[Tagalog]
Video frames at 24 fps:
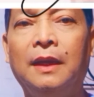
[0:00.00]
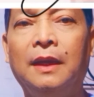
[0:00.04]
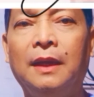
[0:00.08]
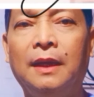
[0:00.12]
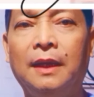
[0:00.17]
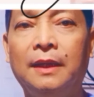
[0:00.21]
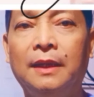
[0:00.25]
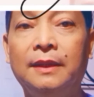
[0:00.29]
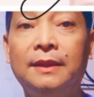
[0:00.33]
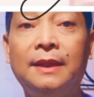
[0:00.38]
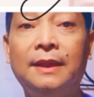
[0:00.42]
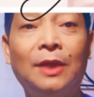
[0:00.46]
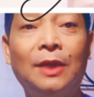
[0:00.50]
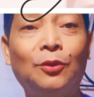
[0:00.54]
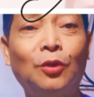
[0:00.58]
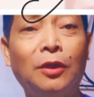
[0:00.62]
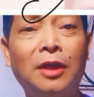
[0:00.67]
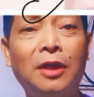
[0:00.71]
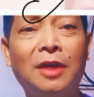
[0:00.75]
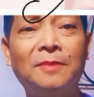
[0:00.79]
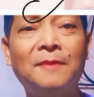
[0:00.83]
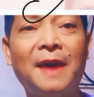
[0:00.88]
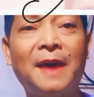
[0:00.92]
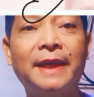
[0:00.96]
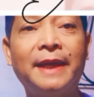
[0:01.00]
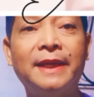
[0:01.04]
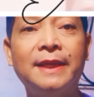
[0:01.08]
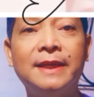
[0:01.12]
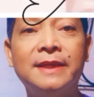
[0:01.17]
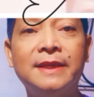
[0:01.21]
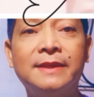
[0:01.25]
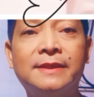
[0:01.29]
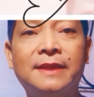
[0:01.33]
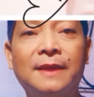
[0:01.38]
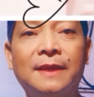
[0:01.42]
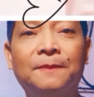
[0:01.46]
Hindi ko lang
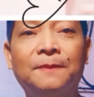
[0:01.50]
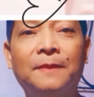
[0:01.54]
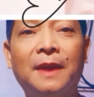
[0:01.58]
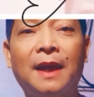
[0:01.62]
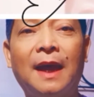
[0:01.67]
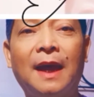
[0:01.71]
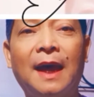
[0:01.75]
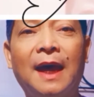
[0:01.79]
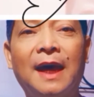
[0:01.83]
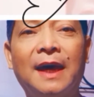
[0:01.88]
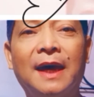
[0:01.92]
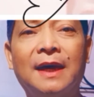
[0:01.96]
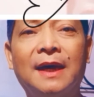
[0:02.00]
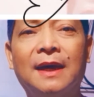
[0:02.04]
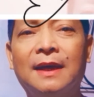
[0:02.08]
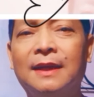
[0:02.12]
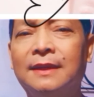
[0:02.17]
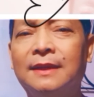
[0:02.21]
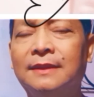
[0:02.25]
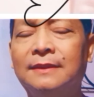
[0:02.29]
maisip uh,